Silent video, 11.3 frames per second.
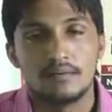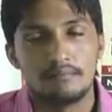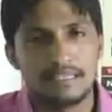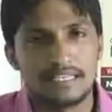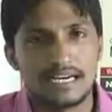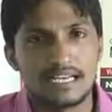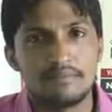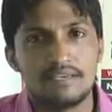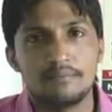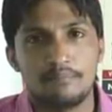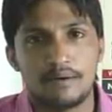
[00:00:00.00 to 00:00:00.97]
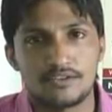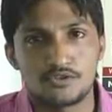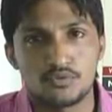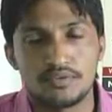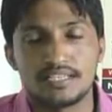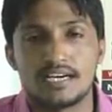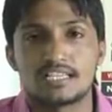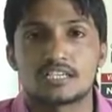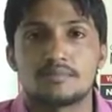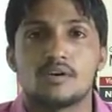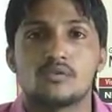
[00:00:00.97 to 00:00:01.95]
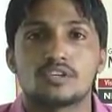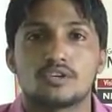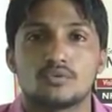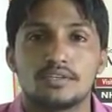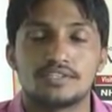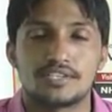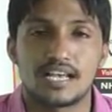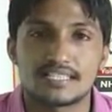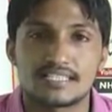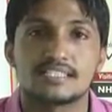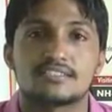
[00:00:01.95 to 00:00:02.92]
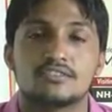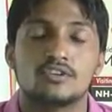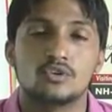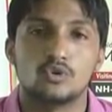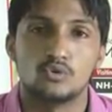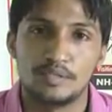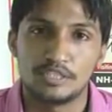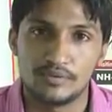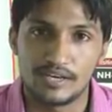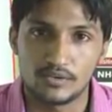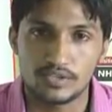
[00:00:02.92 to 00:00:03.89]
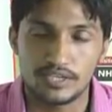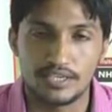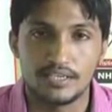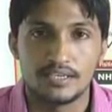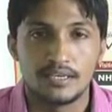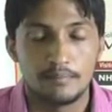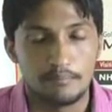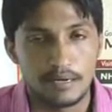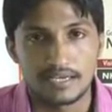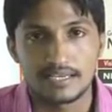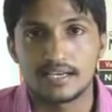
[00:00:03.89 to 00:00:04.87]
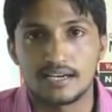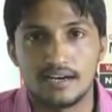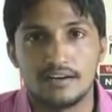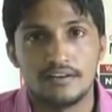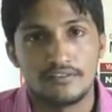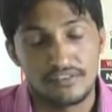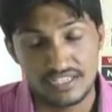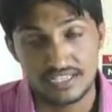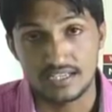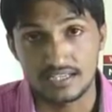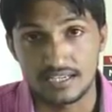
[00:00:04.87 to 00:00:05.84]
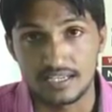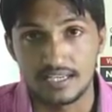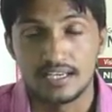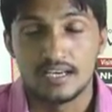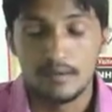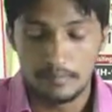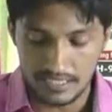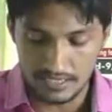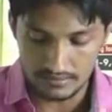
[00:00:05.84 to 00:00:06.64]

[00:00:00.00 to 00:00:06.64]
मैदान में पांचों विधानसभाओं के कुल छियासठ उम्मीदवारों के भाग्य का फैसला करेंगे मगर